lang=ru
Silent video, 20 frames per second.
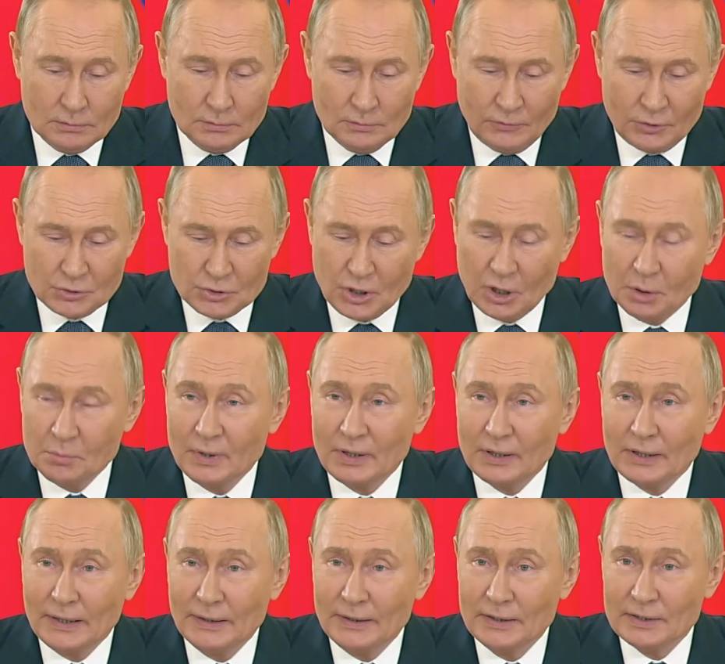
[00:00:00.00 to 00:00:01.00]

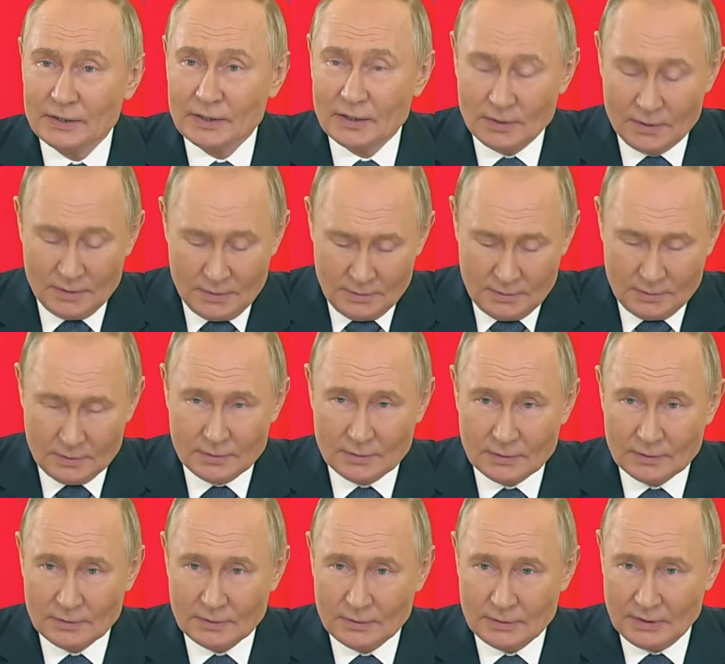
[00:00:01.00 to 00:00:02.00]
Уважаемые коллеги,
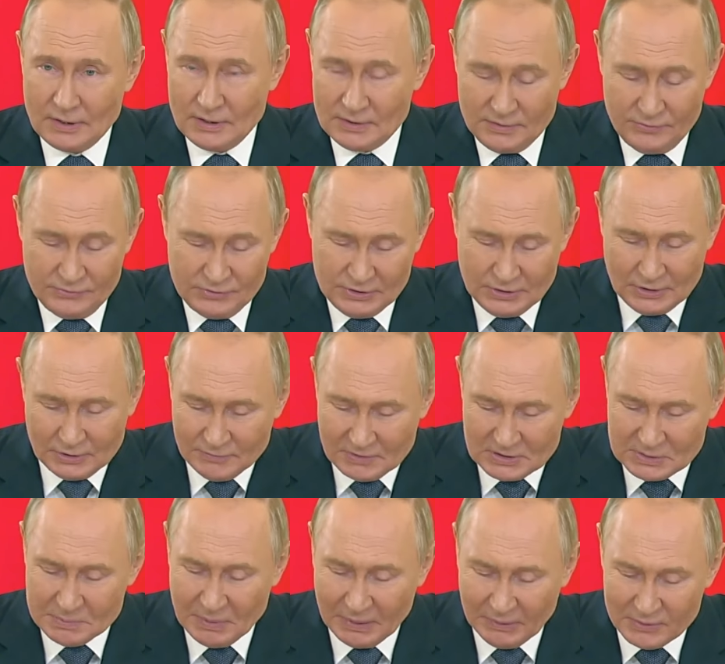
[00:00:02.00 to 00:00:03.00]
рад всех
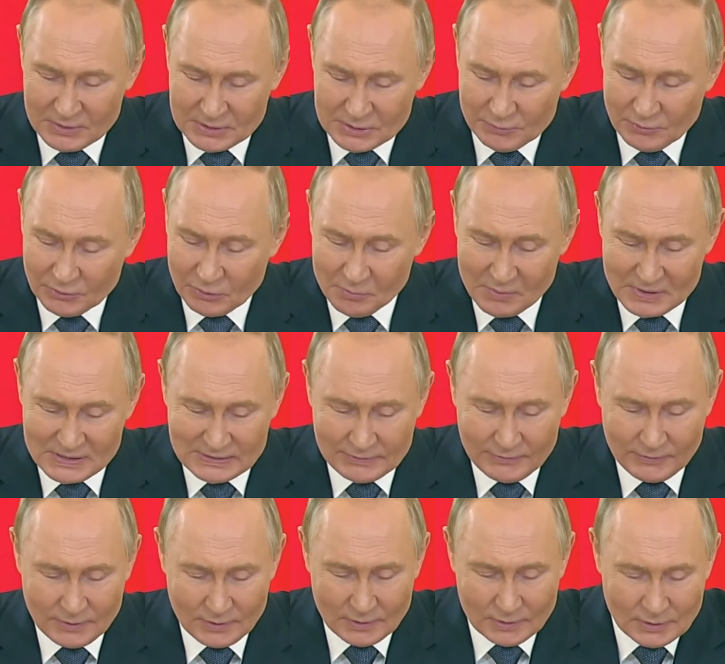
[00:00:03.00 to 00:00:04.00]
вас приветствовать в
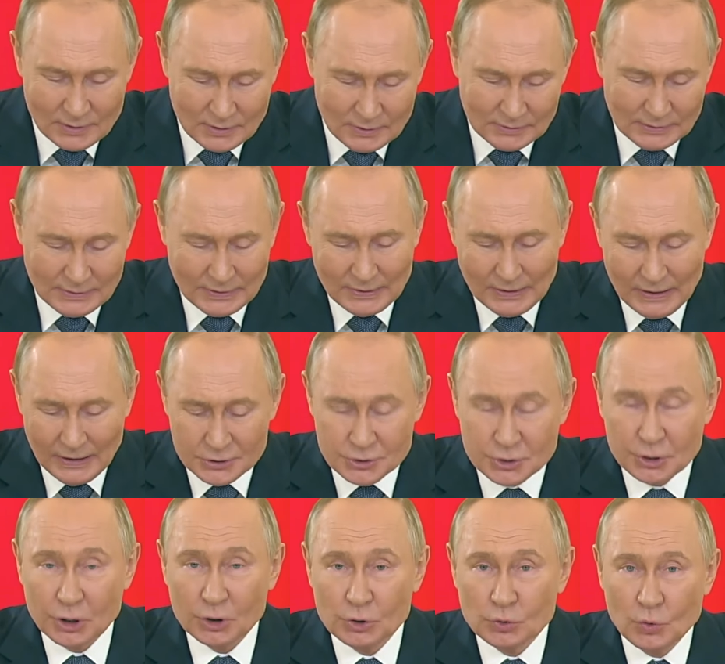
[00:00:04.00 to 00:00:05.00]
Москве на
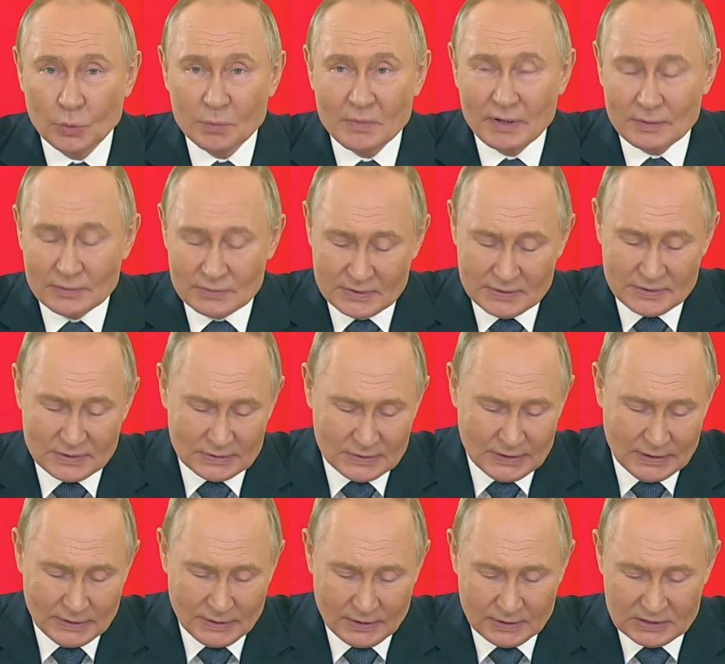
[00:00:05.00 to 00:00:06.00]
очередном
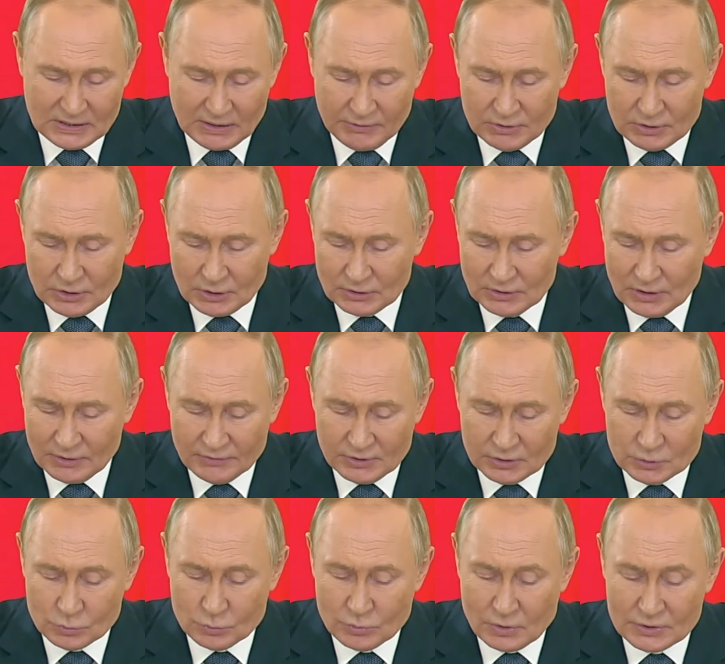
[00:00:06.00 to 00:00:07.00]
заседании Совета глав
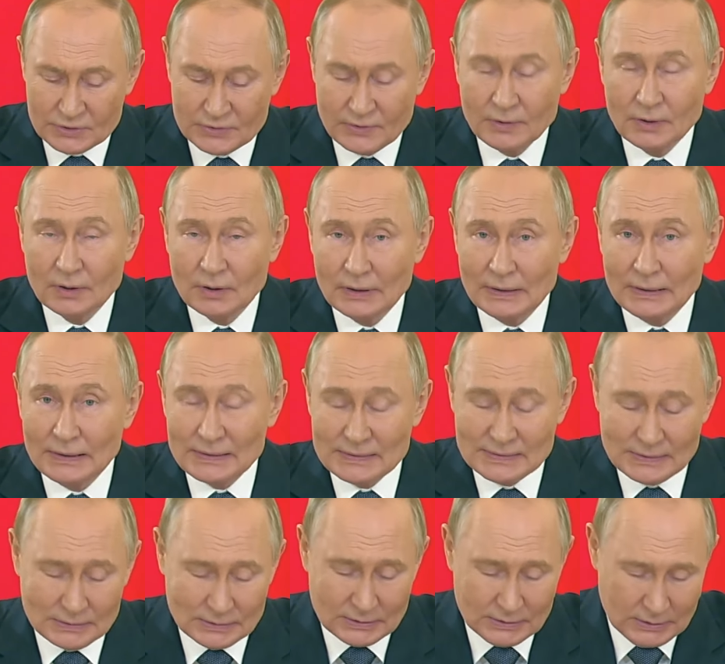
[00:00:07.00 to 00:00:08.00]
государств
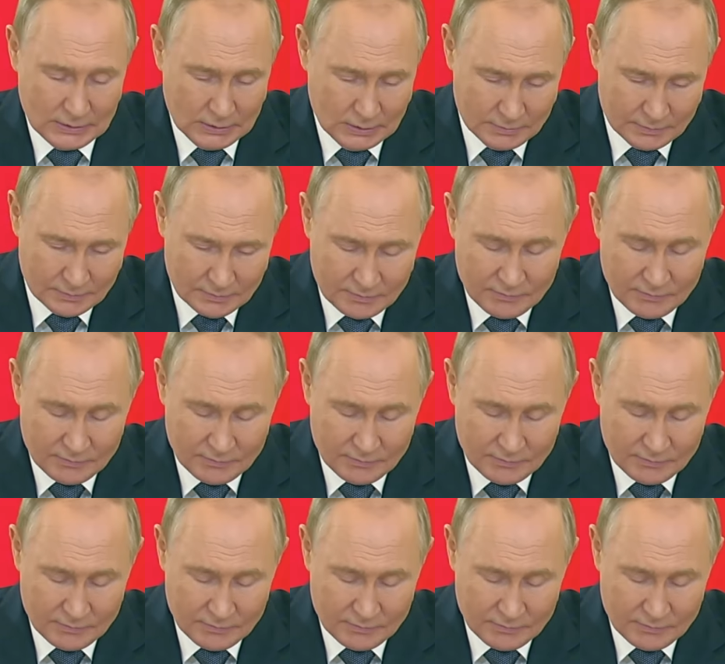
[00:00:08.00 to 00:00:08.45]
СНГ,